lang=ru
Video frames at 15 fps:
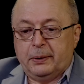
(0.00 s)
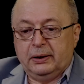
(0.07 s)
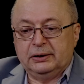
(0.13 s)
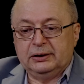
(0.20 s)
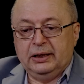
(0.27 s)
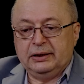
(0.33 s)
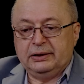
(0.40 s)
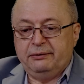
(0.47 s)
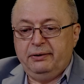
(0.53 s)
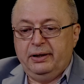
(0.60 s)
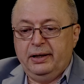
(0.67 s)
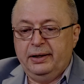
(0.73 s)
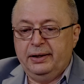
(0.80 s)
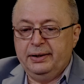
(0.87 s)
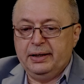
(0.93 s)

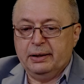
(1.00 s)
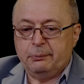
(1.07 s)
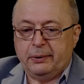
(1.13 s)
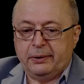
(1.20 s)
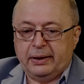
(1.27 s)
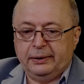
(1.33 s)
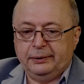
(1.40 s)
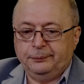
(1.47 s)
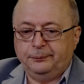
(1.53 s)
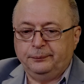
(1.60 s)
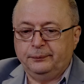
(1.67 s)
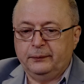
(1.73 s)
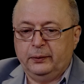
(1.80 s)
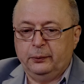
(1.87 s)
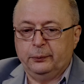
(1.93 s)
происшествий не было.
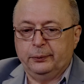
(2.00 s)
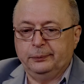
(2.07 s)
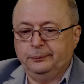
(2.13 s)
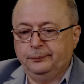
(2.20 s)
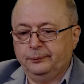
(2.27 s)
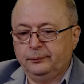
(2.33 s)
Но ну,